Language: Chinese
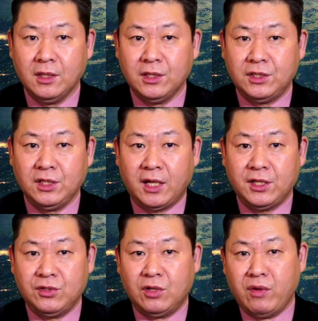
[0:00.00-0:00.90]
西亚
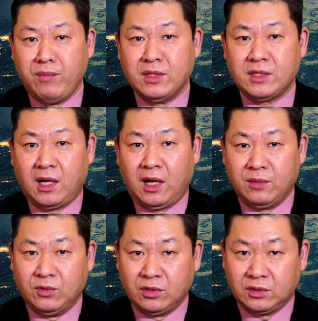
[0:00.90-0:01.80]
地区的文明在阿拉
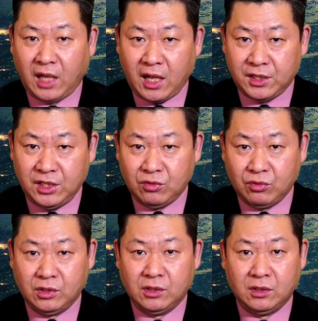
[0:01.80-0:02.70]
伯大帝
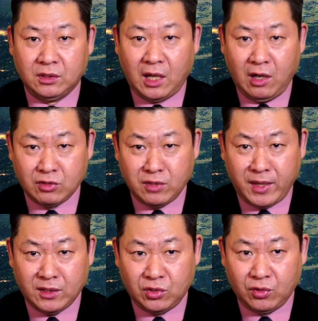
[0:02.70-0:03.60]
国和奥斯
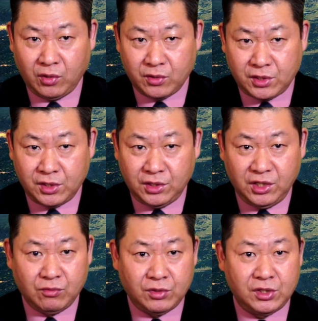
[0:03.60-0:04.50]
曼土耳其
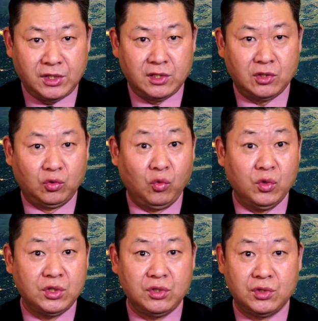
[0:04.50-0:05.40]
帝国期间是
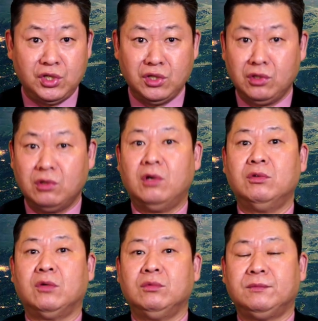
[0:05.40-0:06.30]
多次进攻欧
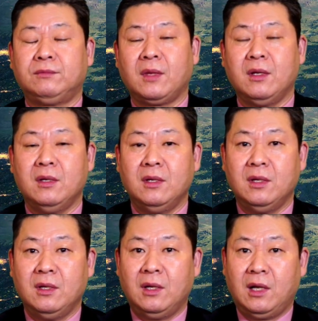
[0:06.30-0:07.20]
洲，
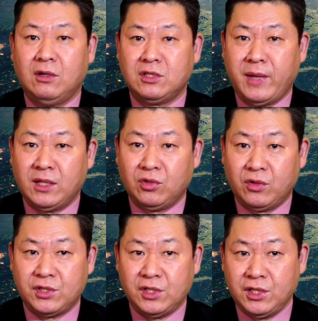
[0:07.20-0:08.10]
奥斯曼土
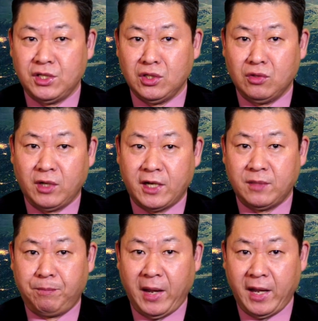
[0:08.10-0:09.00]
耳其的进攻还
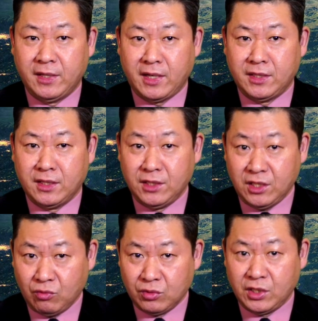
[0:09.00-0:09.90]
是拜占庭
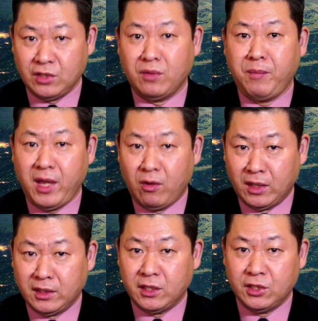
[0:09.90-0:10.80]
帝国最终灭
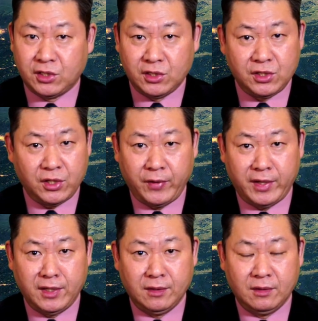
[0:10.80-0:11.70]
亡的直接
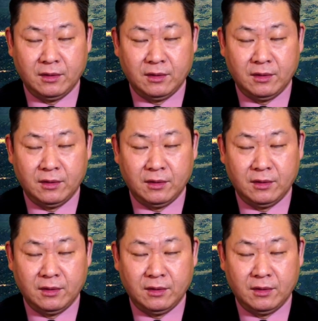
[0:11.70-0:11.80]
原因。